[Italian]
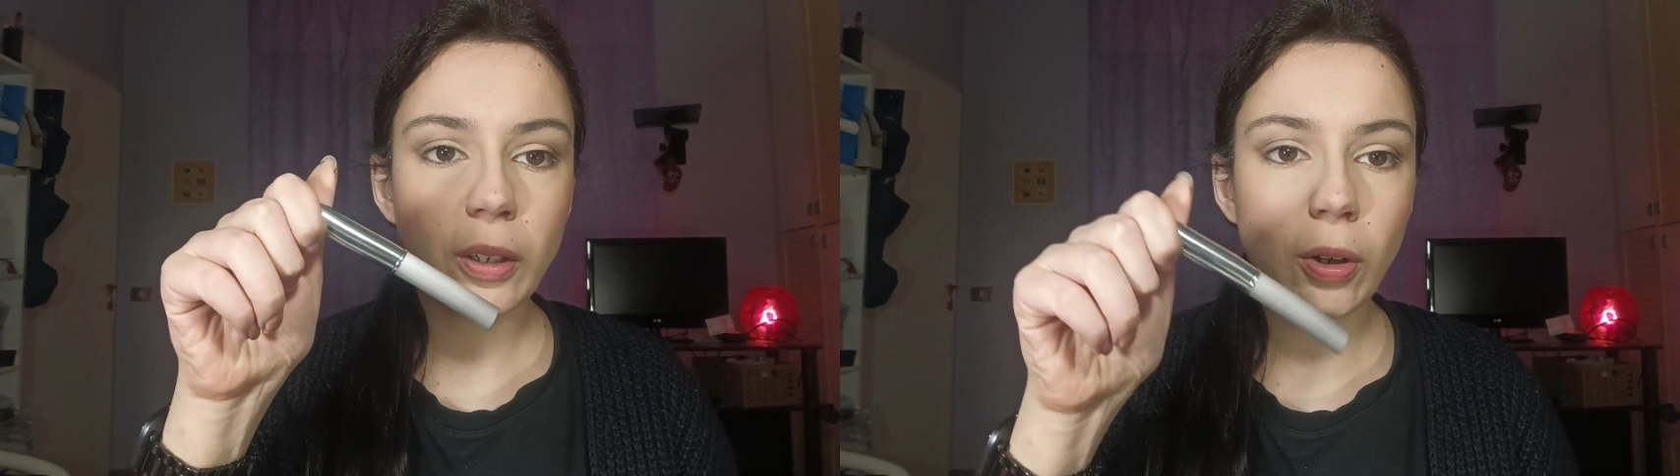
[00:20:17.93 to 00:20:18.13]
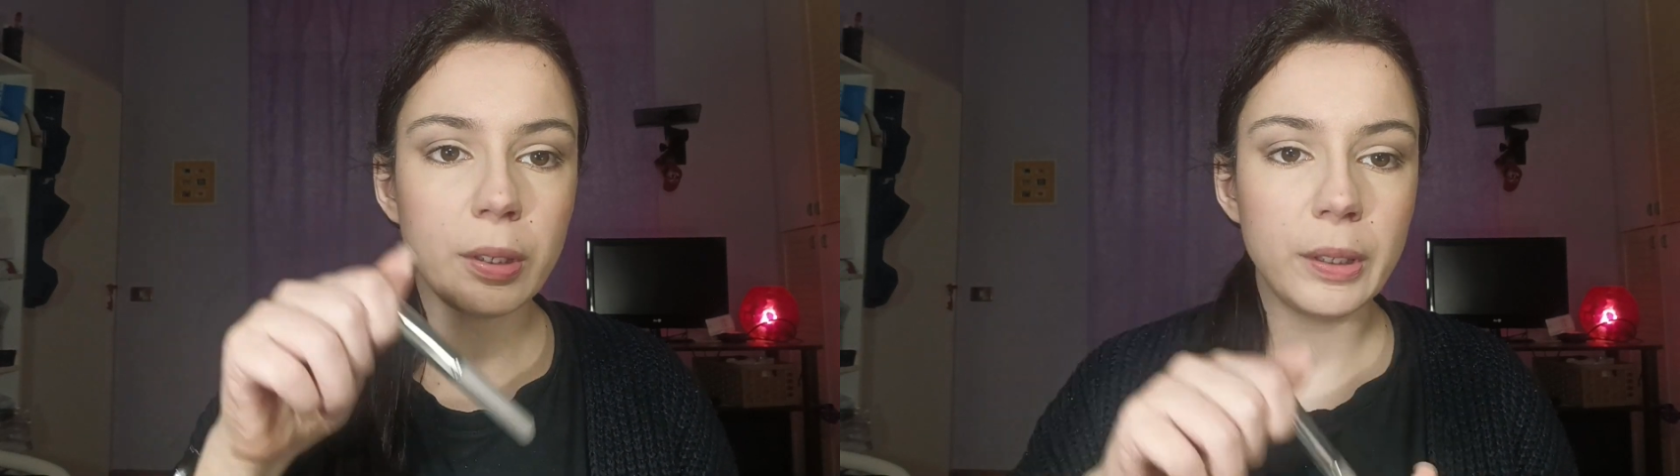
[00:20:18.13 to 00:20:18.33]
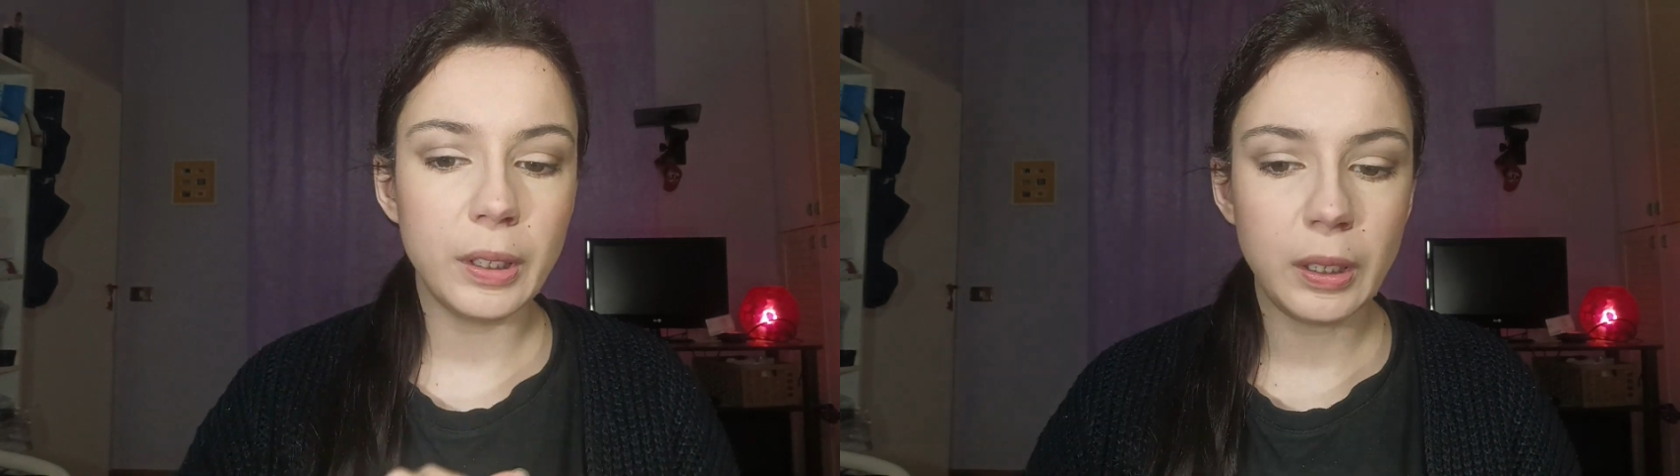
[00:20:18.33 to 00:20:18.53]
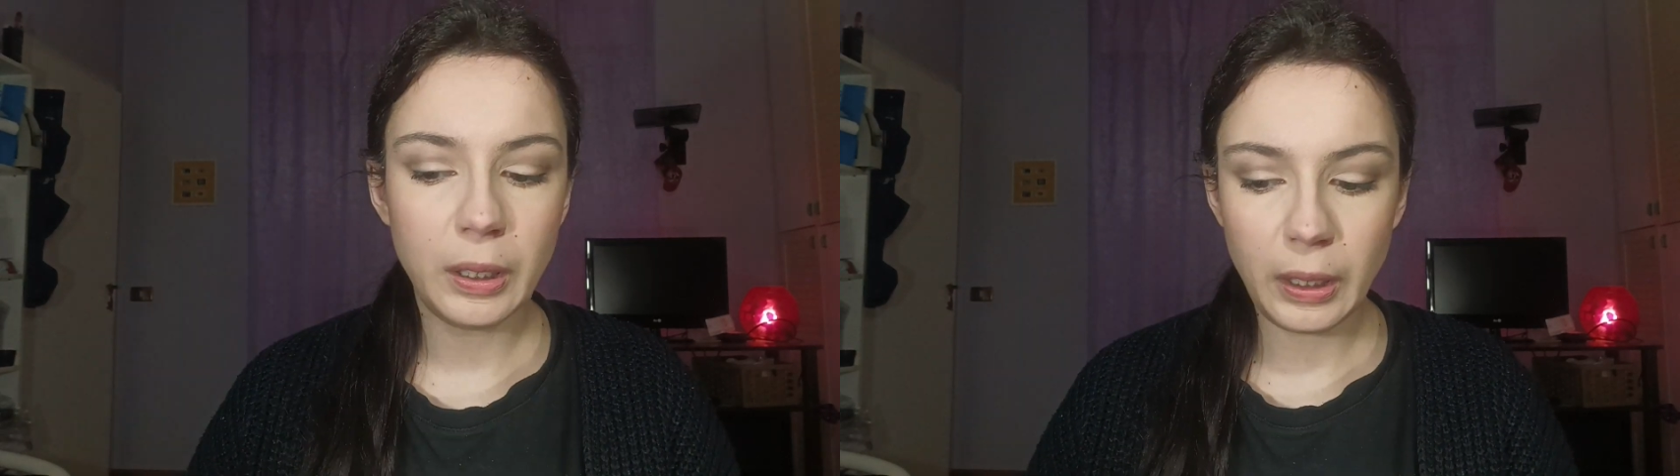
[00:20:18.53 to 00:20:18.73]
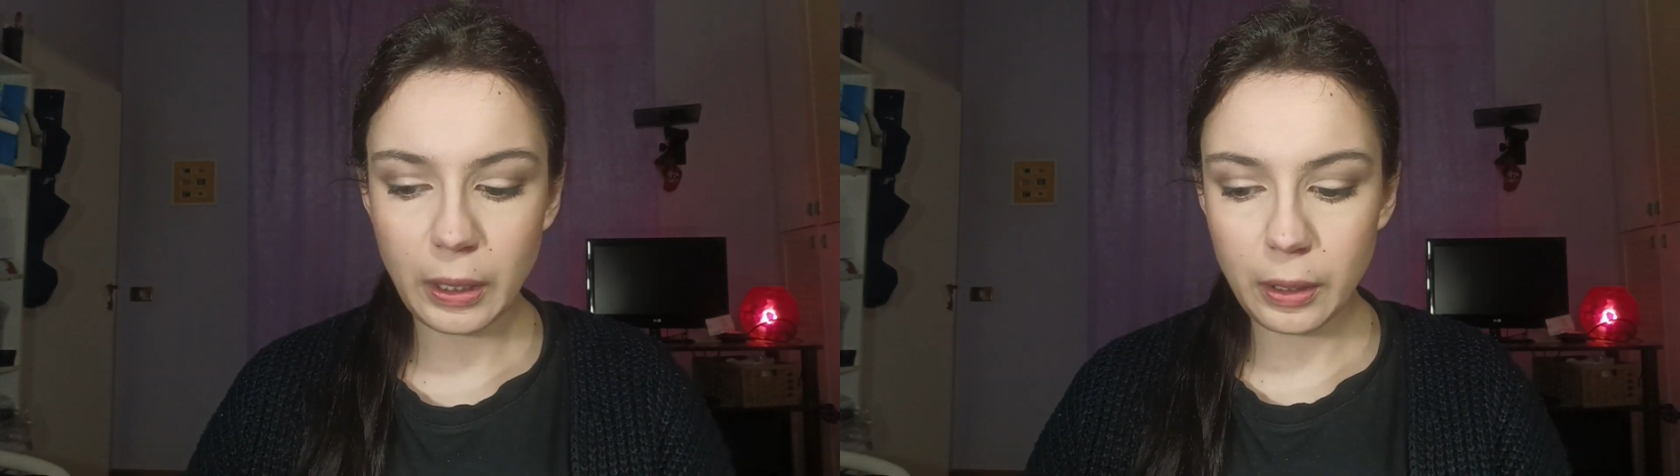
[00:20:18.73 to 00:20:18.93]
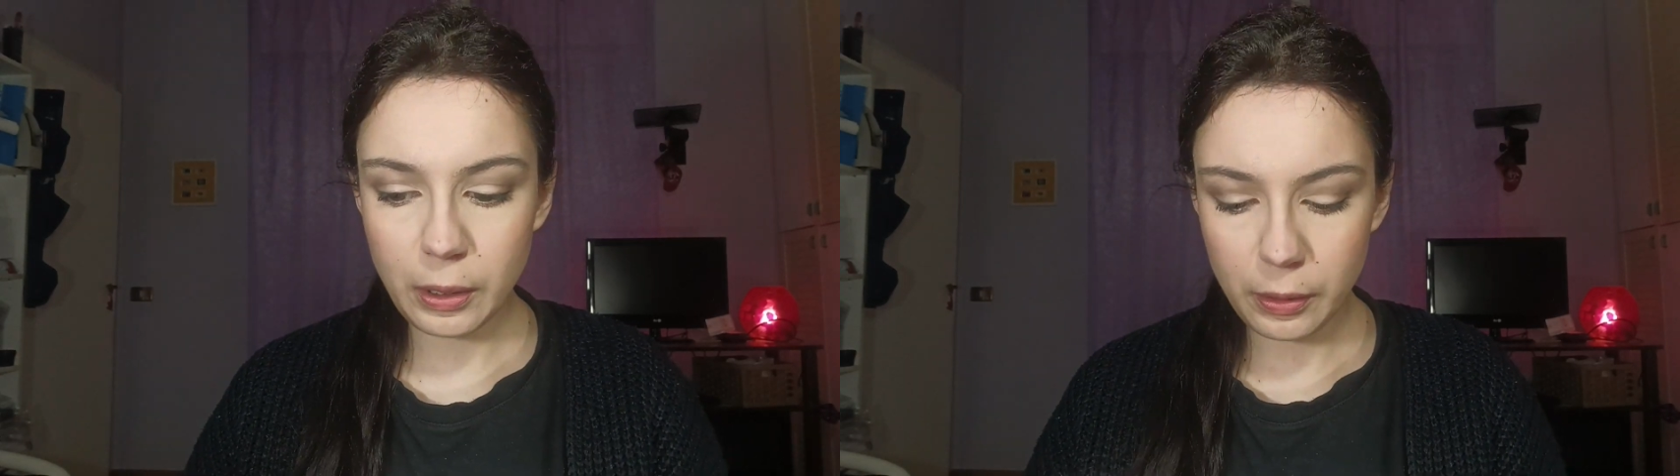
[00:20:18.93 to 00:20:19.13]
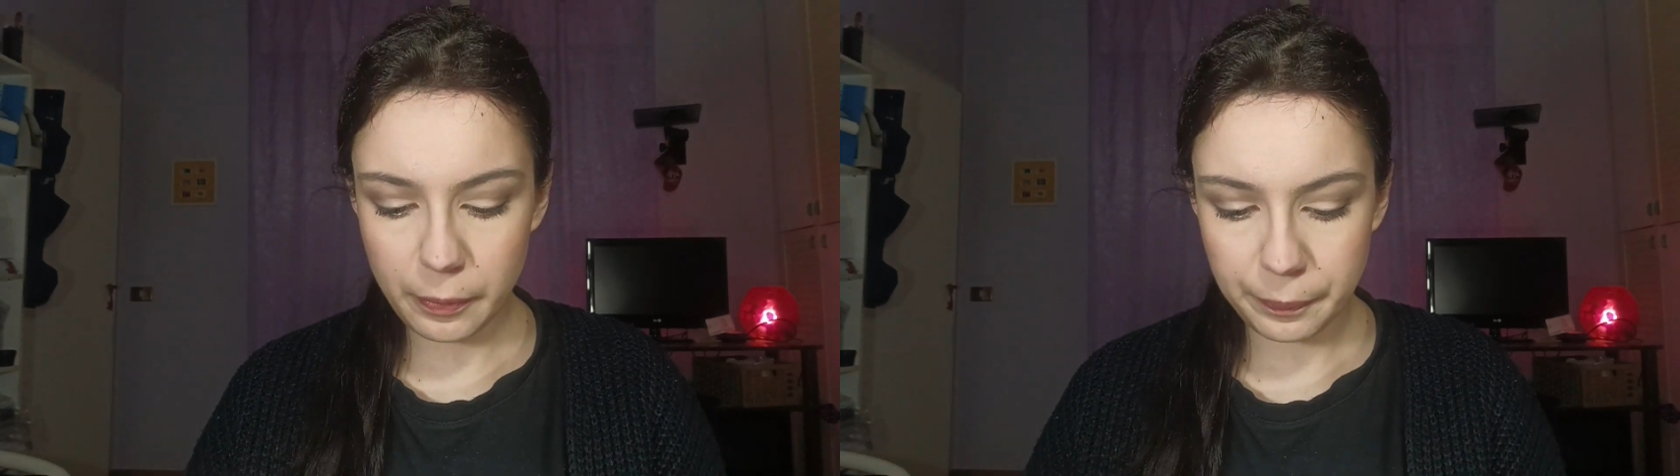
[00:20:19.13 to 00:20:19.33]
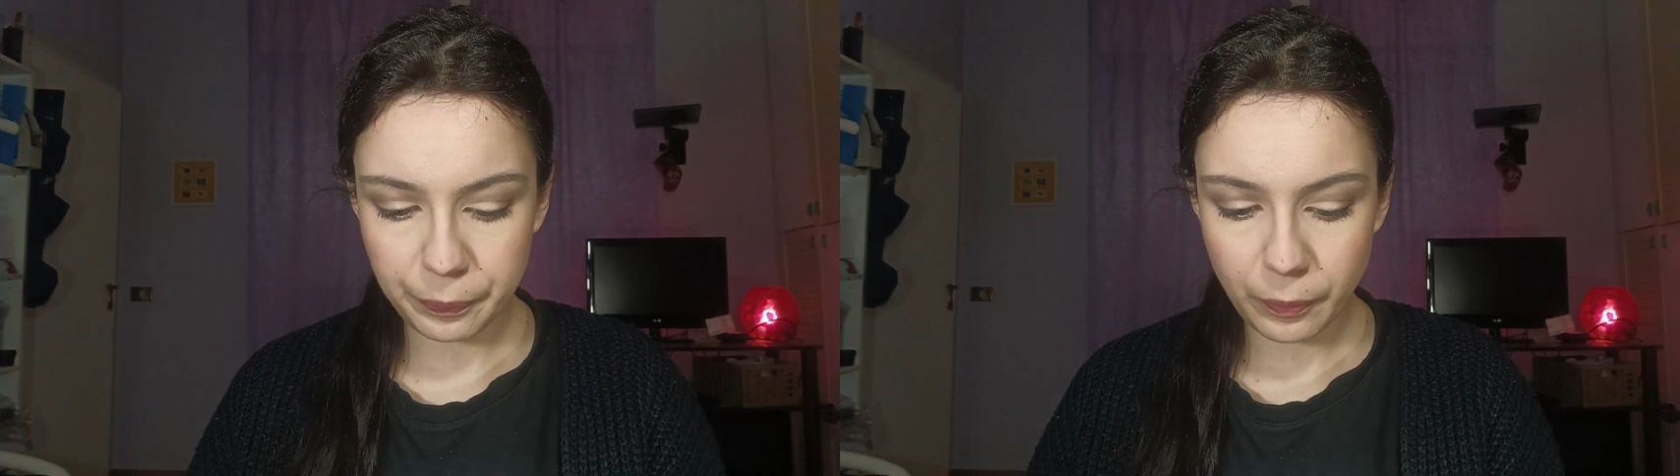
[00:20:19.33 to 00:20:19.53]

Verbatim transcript: Honey di Clinique,